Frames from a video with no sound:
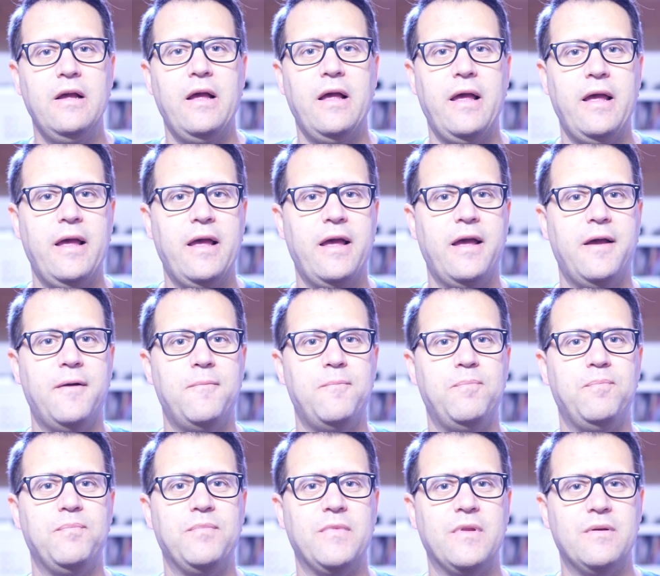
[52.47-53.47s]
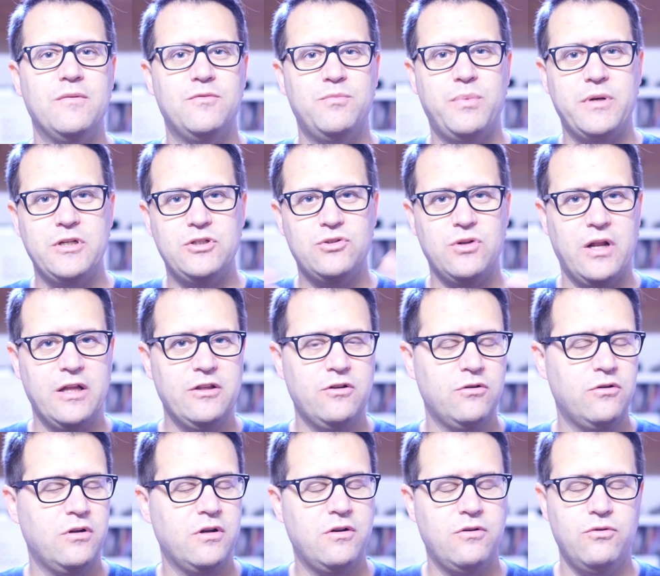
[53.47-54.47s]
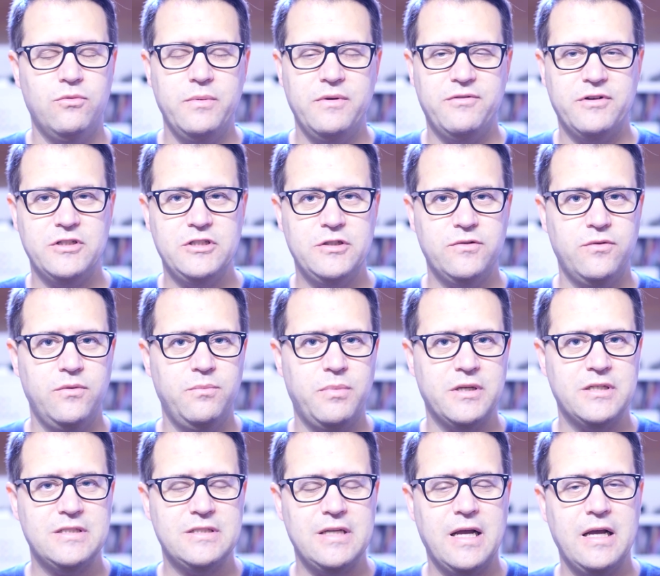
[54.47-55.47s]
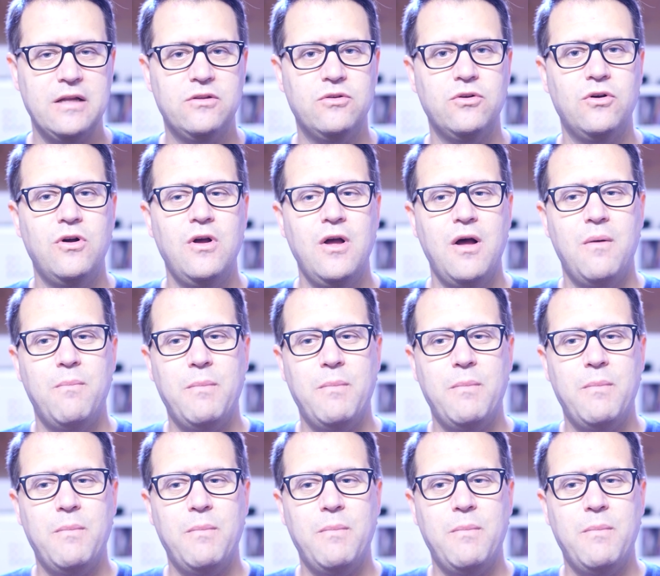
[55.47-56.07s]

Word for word: ehm, sbriciolando come facevo in passato